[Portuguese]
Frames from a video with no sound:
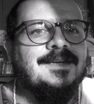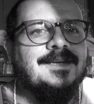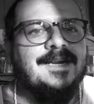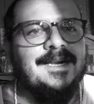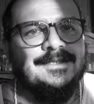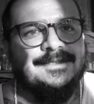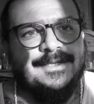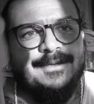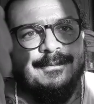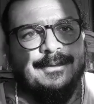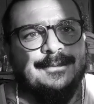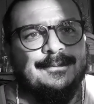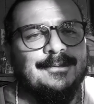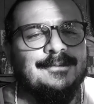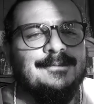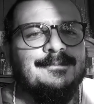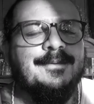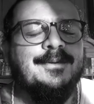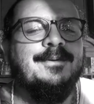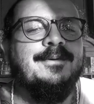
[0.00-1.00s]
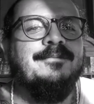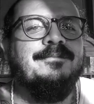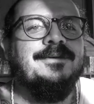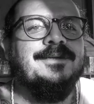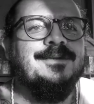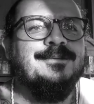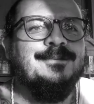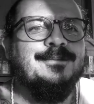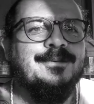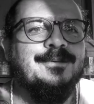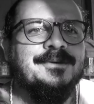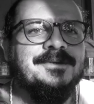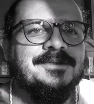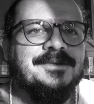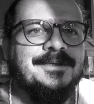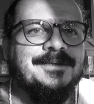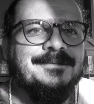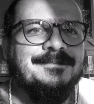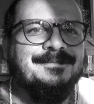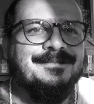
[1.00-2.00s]
Gratidão a todos, meu nome é Fernando
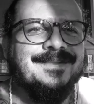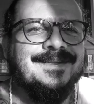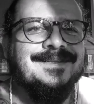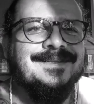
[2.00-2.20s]
Worker.